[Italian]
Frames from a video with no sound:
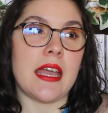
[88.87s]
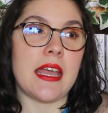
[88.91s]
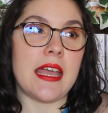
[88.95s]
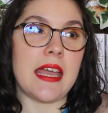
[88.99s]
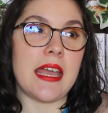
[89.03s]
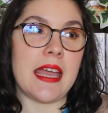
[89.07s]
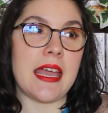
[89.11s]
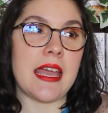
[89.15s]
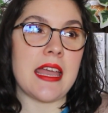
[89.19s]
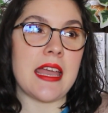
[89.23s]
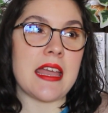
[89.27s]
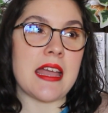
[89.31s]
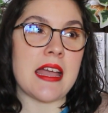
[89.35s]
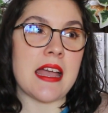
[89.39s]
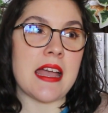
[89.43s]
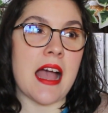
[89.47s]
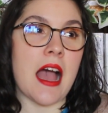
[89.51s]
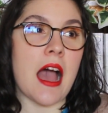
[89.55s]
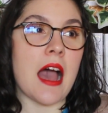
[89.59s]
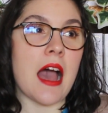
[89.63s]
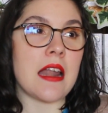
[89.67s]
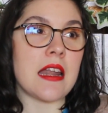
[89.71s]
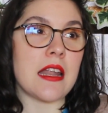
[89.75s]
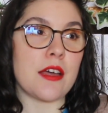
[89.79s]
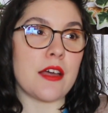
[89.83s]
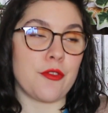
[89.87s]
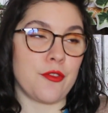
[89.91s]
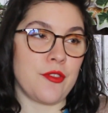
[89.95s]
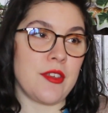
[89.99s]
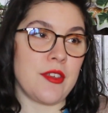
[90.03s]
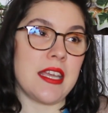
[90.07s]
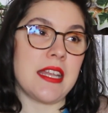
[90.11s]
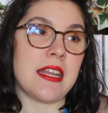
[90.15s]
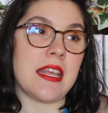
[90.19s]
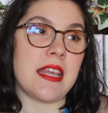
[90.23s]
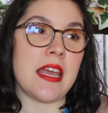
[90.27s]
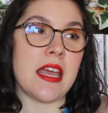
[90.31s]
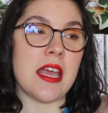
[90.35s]
e alla
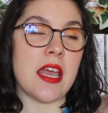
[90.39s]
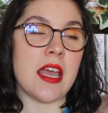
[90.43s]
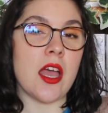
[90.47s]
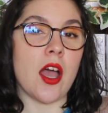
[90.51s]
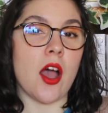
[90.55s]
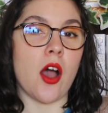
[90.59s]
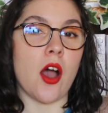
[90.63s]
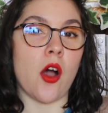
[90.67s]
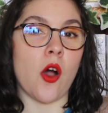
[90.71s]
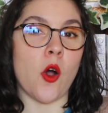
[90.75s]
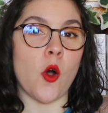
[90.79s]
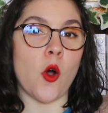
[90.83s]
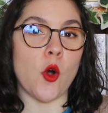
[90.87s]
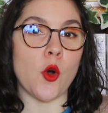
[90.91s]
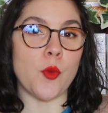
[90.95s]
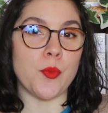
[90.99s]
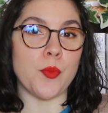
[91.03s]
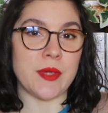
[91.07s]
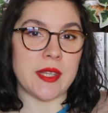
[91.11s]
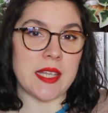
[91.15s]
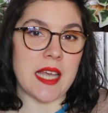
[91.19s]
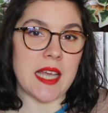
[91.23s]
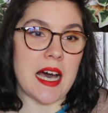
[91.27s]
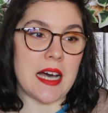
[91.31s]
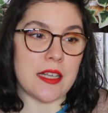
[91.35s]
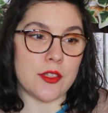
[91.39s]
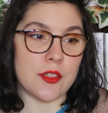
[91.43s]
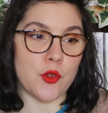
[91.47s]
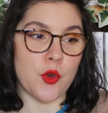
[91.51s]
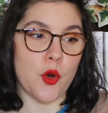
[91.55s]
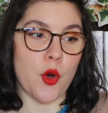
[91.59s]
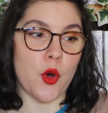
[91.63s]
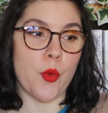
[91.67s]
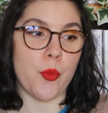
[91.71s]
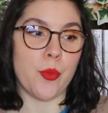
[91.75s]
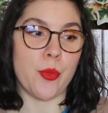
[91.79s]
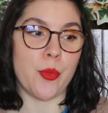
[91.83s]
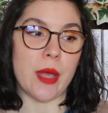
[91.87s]
fine ho
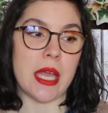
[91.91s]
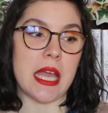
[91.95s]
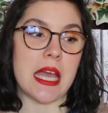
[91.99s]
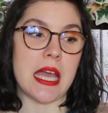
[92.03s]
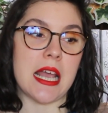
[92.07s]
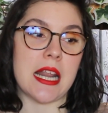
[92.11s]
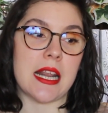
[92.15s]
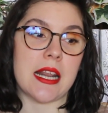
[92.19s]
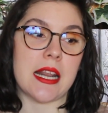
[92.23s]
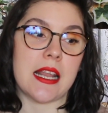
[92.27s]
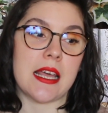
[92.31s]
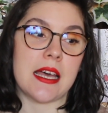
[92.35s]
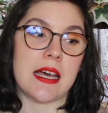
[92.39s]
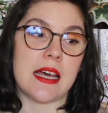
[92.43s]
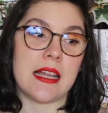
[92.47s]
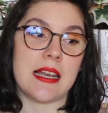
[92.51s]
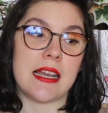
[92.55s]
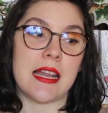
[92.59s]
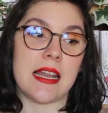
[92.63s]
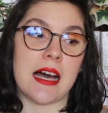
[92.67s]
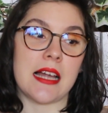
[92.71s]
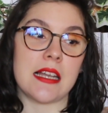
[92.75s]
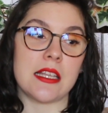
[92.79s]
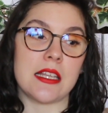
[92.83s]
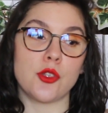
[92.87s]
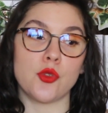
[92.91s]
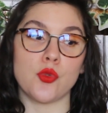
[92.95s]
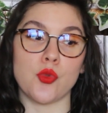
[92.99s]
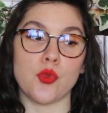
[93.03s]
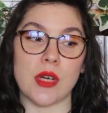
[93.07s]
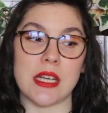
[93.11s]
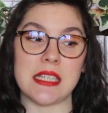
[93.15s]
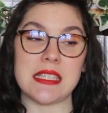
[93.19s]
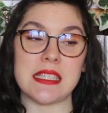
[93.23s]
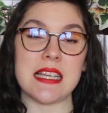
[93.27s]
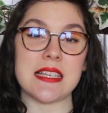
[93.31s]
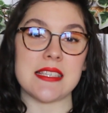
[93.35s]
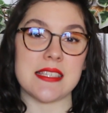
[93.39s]
optato per la
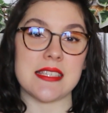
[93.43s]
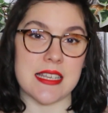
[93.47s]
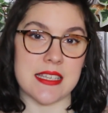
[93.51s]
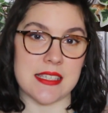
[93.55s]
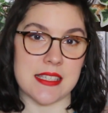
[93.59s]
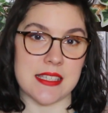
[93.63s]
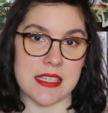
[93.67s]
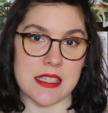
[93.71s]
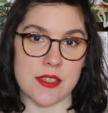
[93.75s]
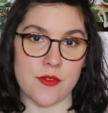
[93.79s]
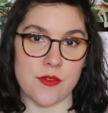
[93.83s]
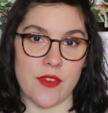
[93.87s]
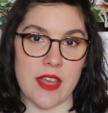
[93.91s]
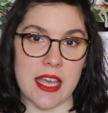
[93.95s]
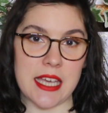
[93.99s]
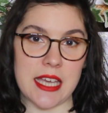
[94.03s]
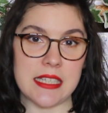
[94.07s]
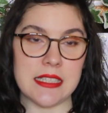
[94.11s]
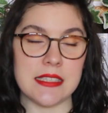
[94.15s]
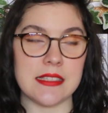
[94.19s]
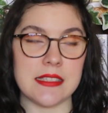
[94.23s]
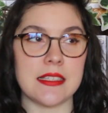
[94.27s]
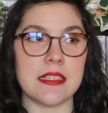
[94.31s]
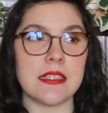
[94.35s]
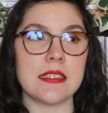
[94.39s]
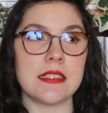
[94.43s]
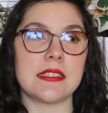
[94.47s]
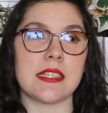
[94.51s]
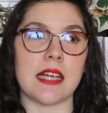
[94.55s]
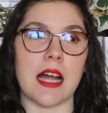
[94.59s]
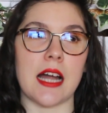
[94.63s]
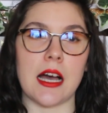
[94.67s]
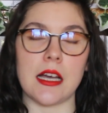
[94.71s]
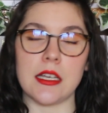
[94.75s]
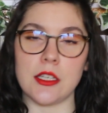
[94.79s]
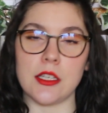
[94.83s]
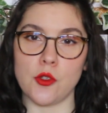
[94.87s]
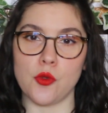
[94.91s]
lettura di Assassin's Fate
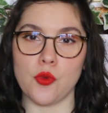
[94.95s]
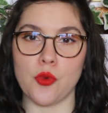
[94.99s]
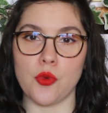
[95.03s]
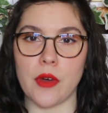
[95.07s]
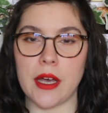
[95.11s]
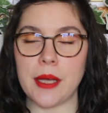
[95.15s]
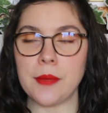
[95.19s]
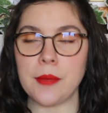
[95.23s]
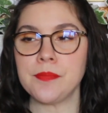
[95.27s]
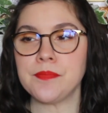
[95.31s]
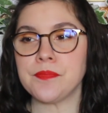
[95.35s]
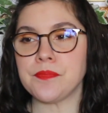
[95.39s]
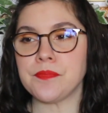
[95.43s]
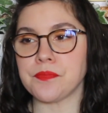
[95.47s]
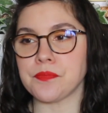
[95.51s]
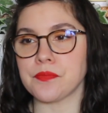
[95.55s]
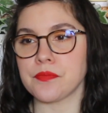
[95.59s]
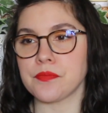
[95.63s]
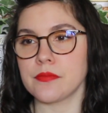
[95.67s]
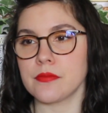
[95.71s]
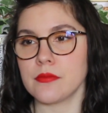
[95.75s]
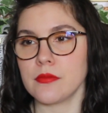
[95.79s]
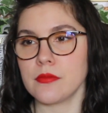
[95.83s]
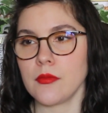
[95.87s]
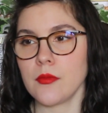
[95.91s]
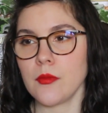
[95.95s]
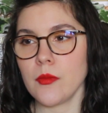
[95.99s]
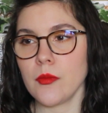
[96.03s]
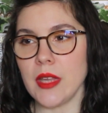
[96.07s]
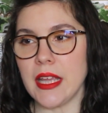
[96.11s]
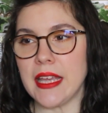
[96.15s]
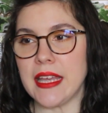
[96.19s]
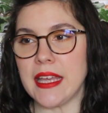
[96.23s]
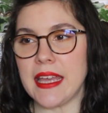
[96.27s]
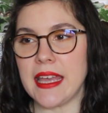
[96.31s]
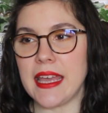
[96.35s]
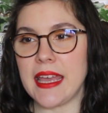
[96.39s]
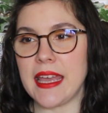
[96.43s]
tra i due
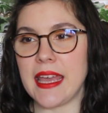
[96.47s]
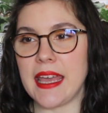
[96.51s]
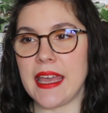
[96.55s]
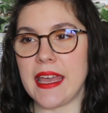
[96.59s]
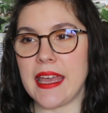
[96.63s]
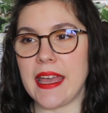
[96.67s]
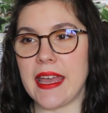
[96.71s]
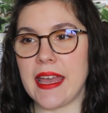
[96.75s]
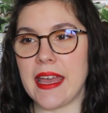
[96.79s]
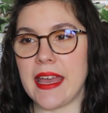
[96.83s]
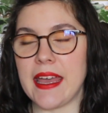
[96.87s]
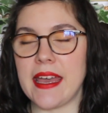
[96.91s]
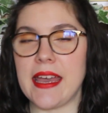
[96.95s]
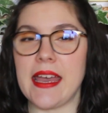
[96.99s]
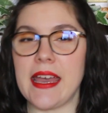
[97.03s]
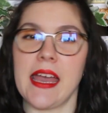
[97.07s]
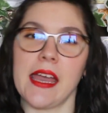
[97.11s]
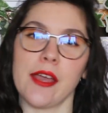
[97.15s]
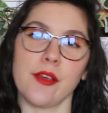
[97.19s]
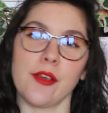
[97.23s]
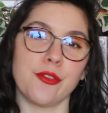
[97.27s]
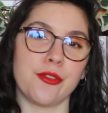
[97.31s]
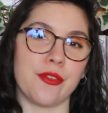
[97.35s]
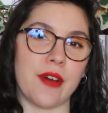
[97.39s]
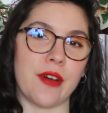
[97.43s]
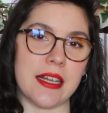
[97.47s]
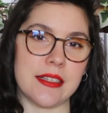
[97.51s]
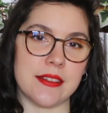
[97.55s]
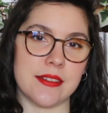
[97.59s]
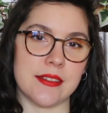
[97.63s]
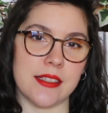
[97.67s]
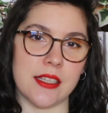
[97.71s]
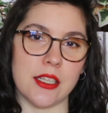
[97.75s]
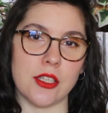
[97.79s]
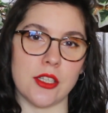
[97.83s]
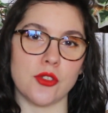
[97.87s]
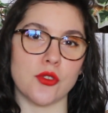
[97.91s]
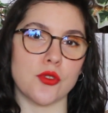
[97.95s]
e, e,
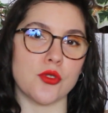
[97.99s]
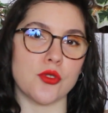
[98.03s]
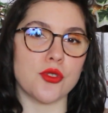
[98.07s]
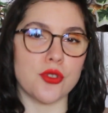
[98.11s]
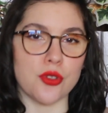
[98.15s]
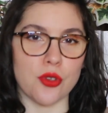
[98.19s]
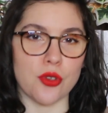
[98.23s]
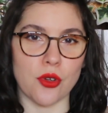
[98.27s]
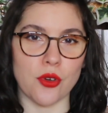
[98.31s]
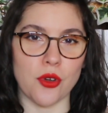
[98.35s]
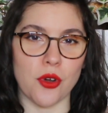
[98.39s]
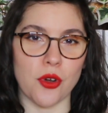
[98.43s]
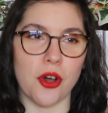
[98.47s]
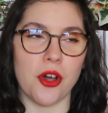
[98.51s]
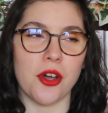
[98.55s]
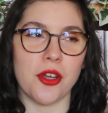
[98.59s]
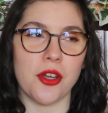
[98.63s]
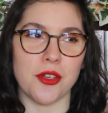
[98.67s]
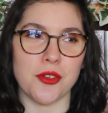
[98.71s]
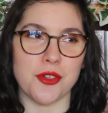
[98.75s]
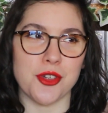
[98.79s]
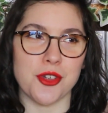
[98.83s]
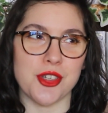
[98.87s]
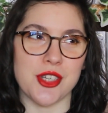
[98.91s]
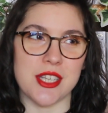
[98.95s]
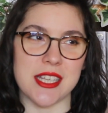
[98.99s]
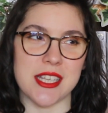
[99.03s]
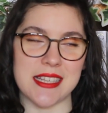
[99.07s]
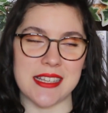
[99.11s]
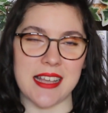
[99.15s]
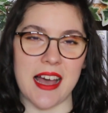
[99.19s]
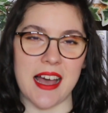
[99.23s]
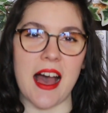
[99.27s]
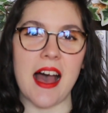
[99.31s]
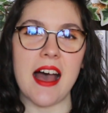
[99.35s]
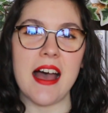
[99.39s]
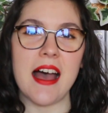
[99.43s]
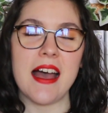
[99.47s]
infatti non sono
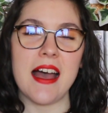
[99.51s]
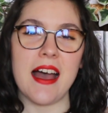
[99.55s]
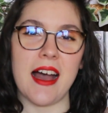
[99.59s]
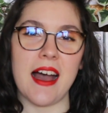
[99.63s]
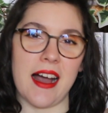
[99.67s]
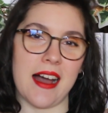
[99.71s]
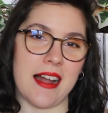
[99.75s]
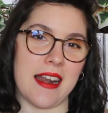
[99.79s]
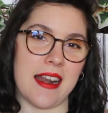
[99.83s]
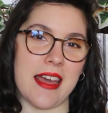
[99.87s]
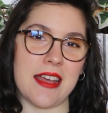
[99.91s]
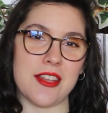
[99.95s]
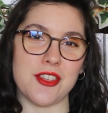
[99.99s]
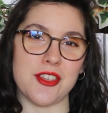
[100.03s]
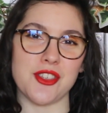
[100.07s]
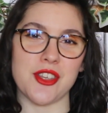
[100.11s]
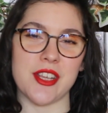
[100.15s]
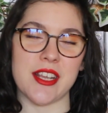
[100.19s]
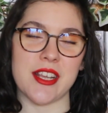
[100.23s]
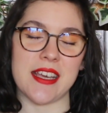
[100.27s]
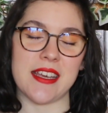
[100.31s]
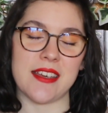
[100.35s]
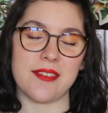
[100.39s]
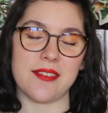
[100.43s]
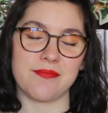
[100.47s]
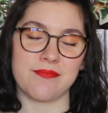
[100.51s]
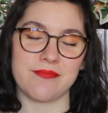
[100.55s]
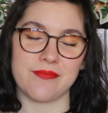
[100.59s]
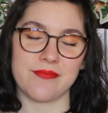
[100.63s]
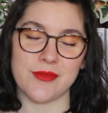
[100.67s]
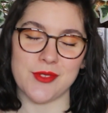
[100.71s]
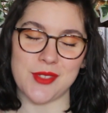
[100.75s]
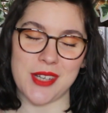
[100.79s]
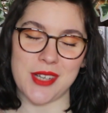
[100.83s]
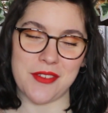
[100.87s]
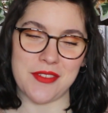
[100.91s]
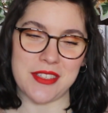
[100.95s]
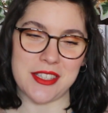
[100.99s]
riuscita a leggere
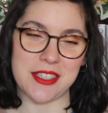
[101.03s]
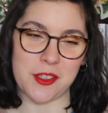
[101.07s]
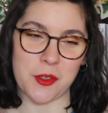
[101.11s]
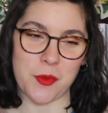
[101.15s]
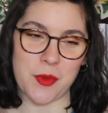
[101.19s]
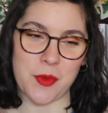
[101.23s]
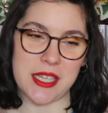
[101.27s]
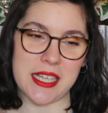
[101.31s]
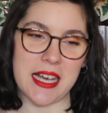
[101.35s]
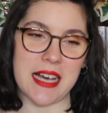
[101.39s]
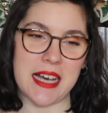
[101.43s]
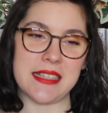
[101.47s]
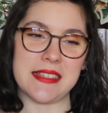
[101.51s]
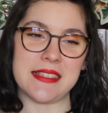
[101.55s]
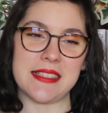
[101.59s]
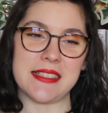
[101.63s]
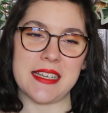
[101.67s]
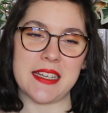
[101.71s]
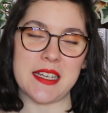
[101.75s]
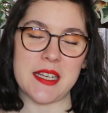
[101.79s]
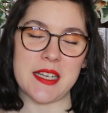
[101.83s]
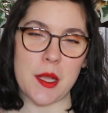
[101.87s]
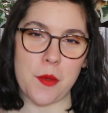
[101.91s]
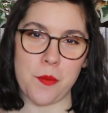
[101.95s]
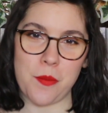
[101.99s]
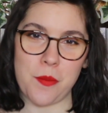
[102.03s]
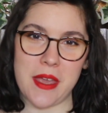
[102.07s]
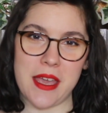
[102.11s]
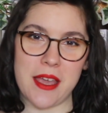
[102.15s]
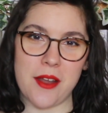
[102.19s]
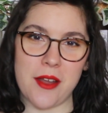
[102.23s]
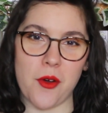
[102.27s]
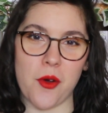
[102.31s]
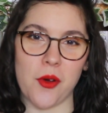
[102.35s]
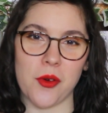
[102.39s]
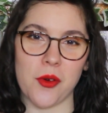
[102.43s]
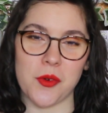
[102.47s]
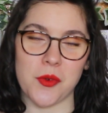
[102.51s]
Una vita come tante
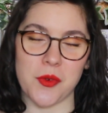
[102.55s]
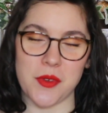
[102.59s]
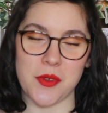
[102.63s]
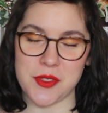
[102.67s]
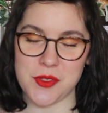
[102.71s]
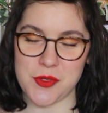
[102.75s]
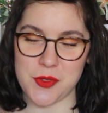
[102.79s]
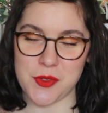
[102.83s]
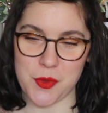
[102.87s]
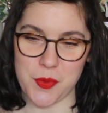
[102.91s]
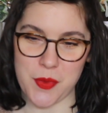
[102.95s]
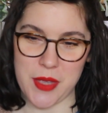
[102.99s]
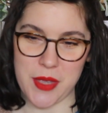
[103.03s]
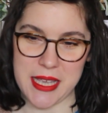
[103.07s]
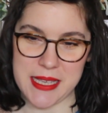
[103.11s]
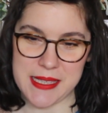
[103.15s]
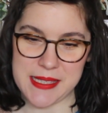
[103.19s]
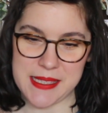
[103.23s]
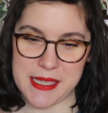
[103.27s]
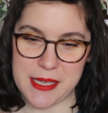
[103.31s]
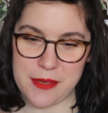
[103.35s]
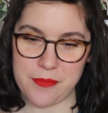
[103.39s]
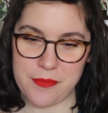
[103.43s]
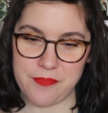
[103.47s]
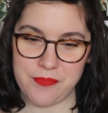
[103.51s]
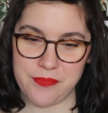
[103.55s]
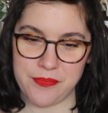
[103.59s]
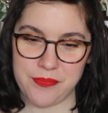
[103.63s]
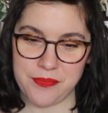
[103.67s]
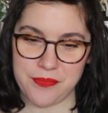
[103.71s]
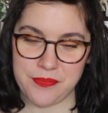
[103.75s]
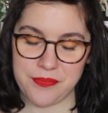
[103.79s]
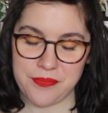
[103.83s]
nemmeno questo mese.